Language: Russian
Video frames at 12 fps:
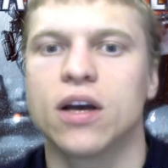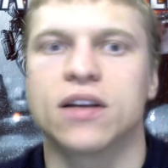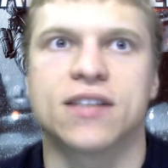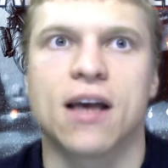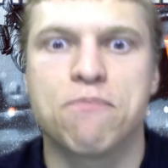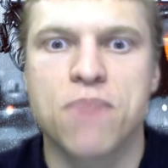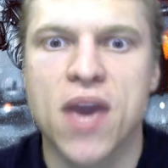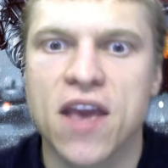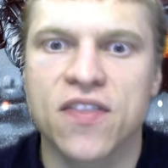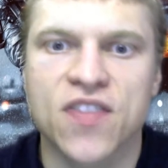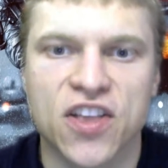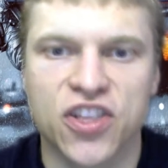
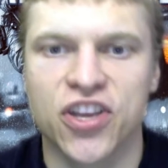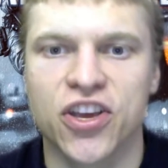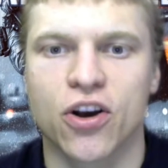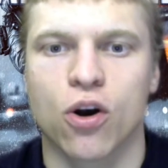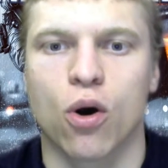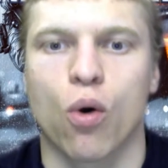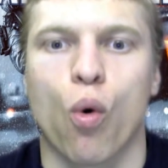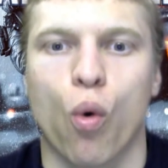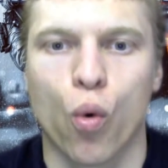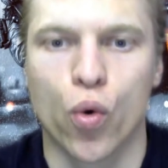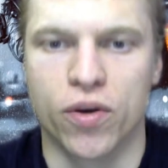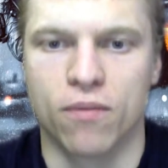Забей на них
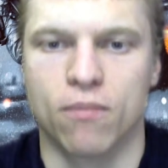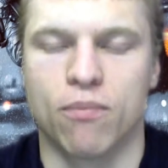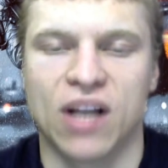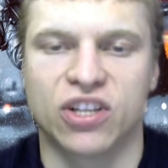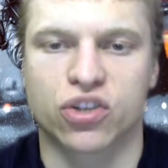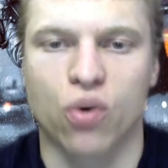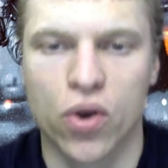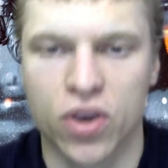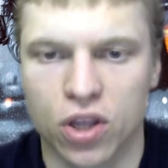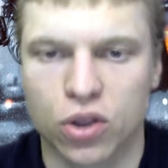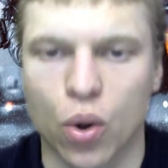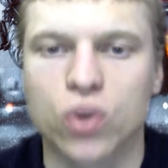хуй большой
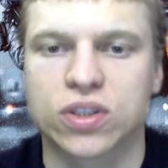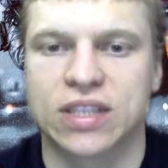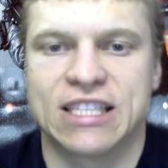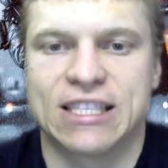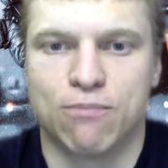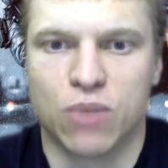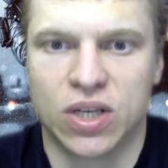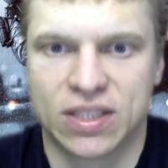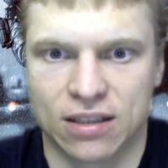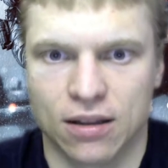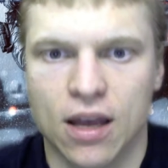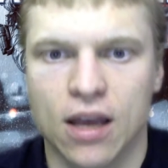и толстый
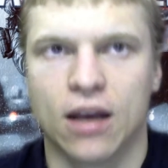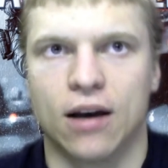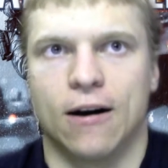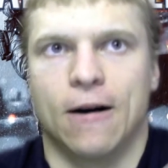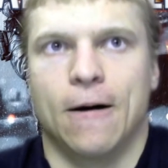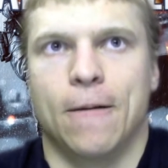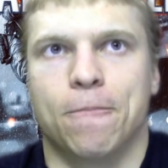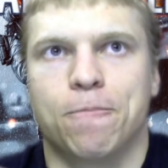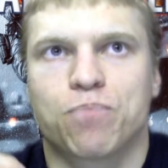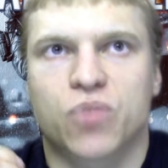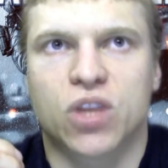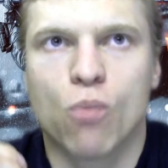смысл. А,
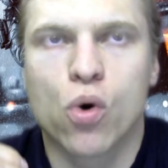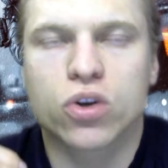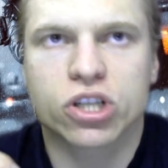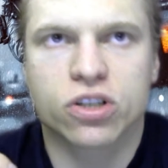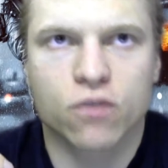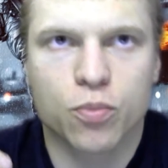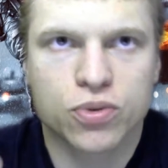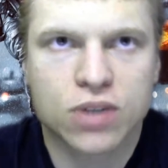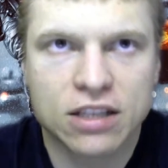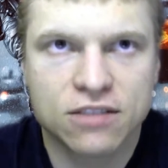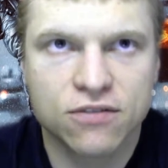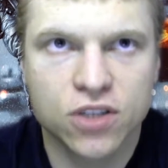ты можешь
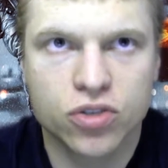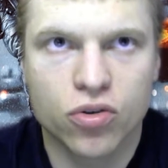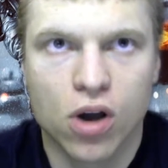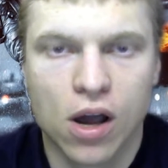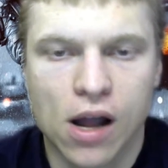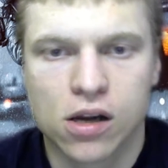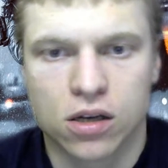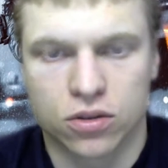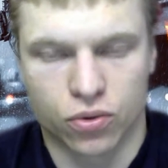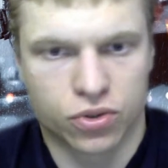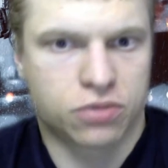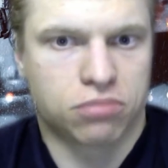выпускать видео
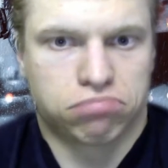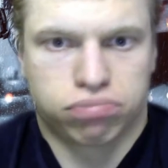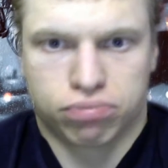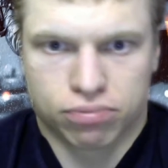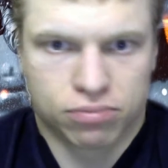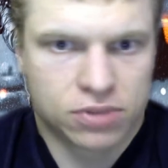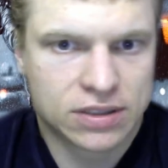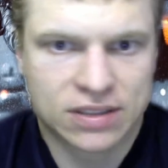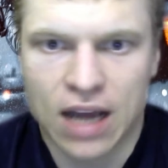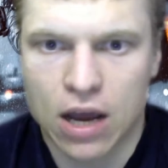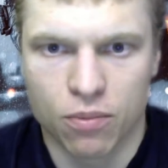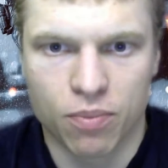то есть, не
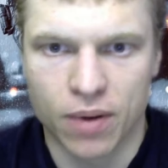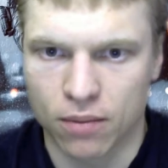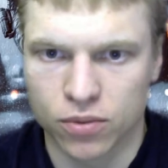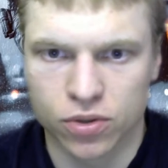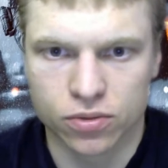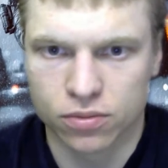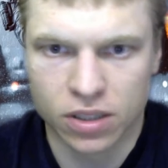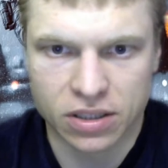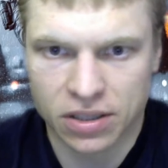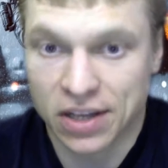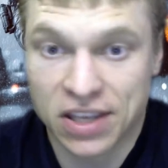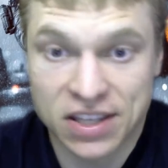знаю, прям, но ну,
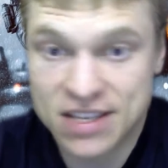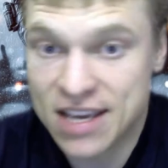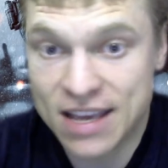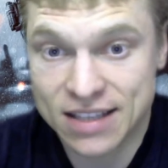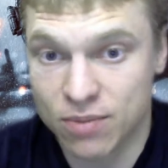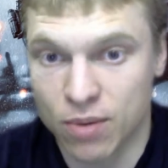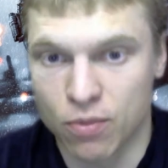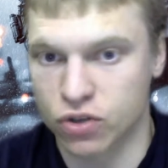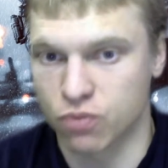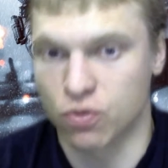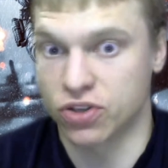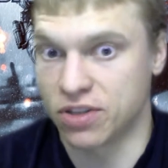это как идея тебе
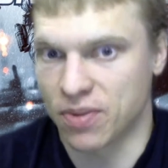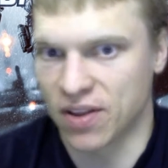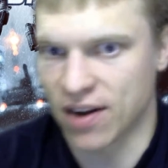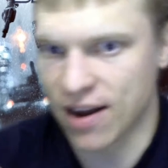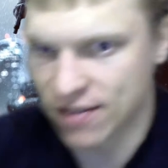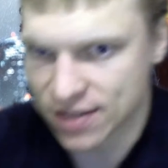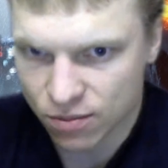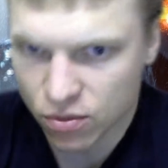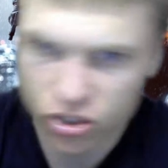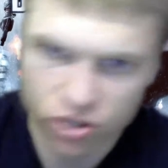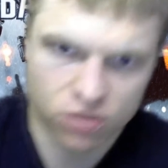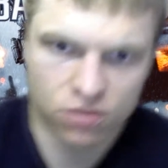может, может тебе понравится,
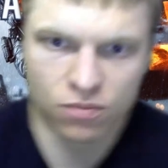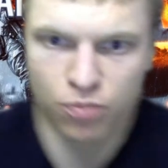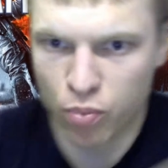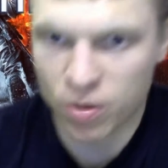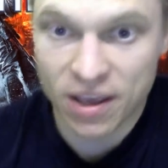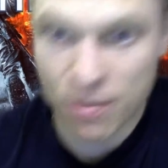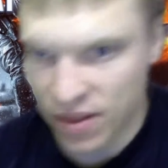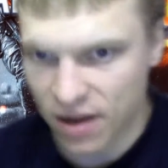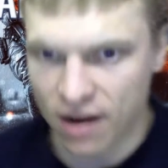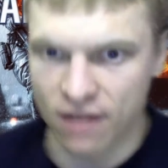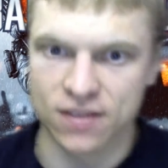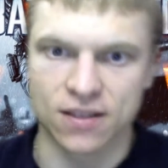может э, публике
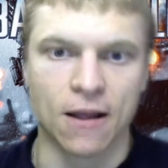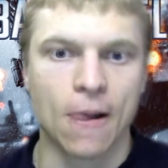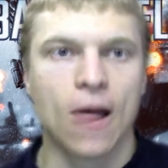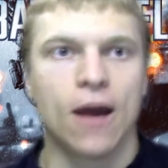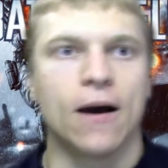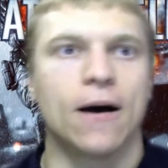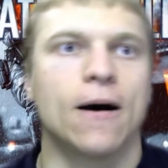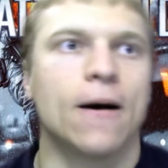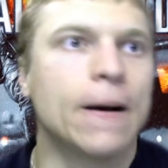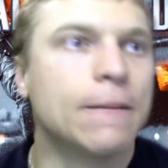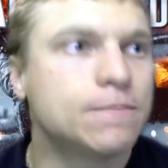понравится. А,